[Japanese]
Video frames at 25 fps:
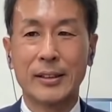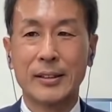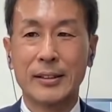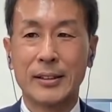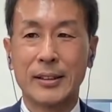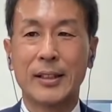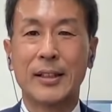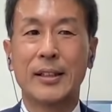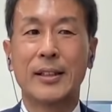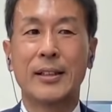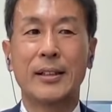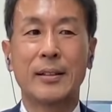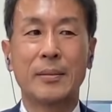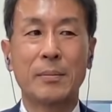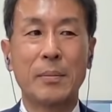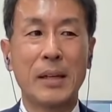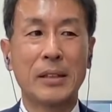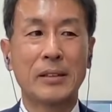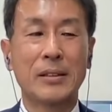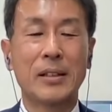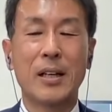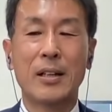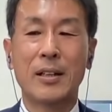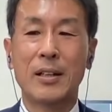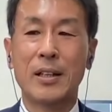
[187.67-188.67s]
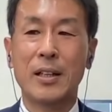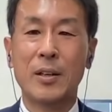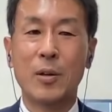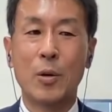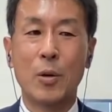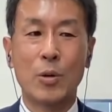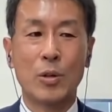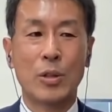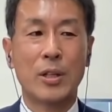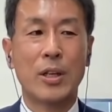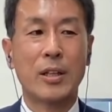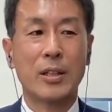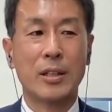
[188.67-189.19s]
うん、で、まあ、参議院
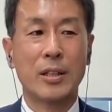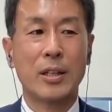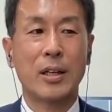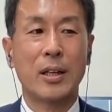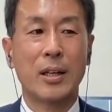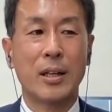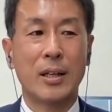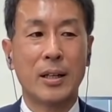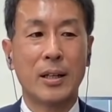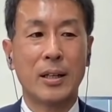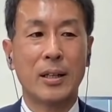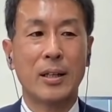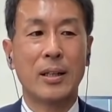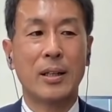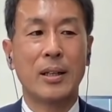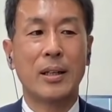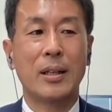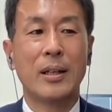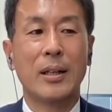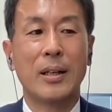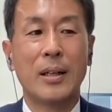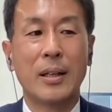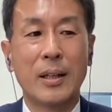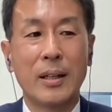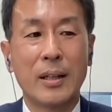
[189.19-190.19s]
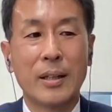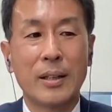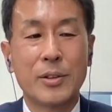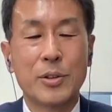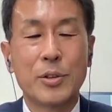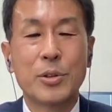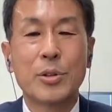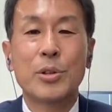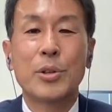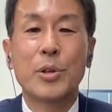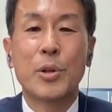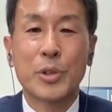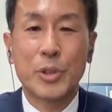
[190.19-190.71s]
本会議が
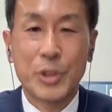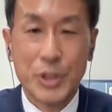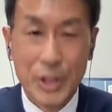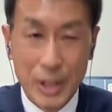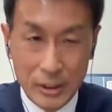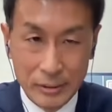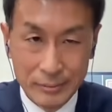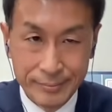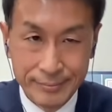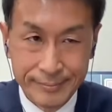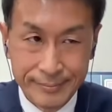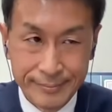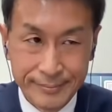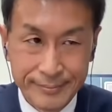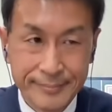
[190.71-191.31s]
終了して、